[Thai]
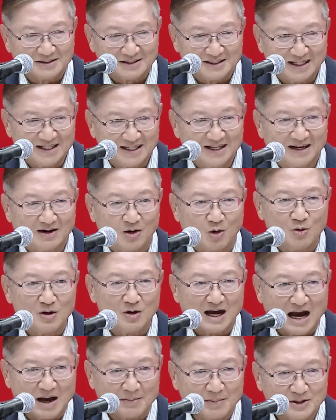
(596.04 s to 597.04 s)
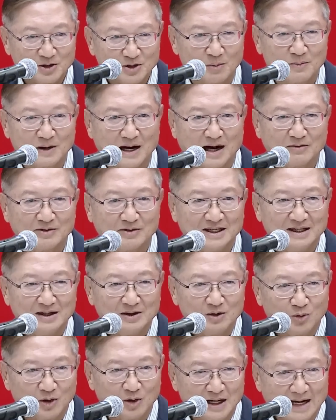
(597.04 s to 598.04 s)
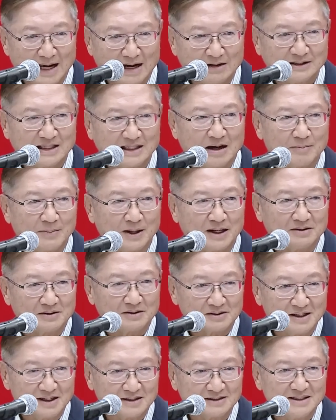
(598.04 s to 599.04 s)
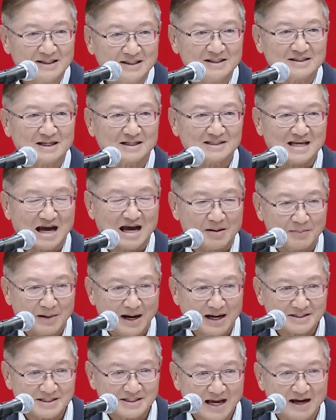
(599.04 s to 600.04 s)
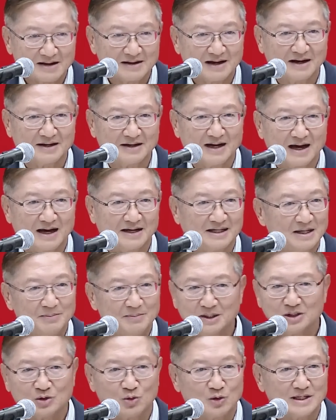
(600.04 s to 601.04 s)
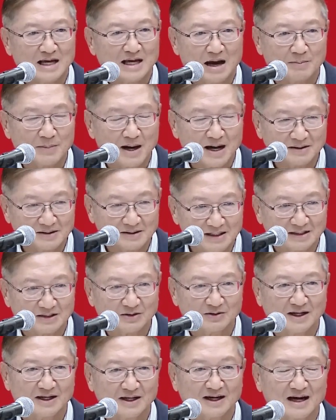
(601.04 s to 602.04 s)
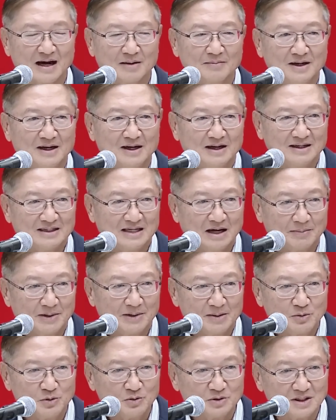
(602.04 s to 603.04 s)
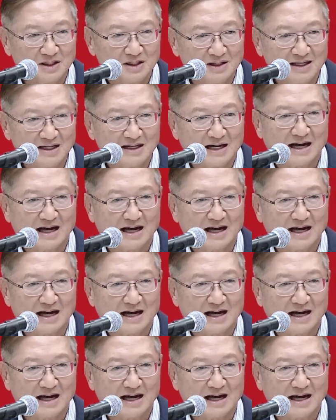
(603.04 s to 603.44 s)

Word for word: สิ่งองคาพยพเหล่านี้ล้วนแล้วแต่เป็นเรื่องที่จะสามารถสร้างรายได้นี่เป็นตัวอย่างบางเรื่องเท่านั้นนะครับยังไม่ได้พูดถึงเรื่อง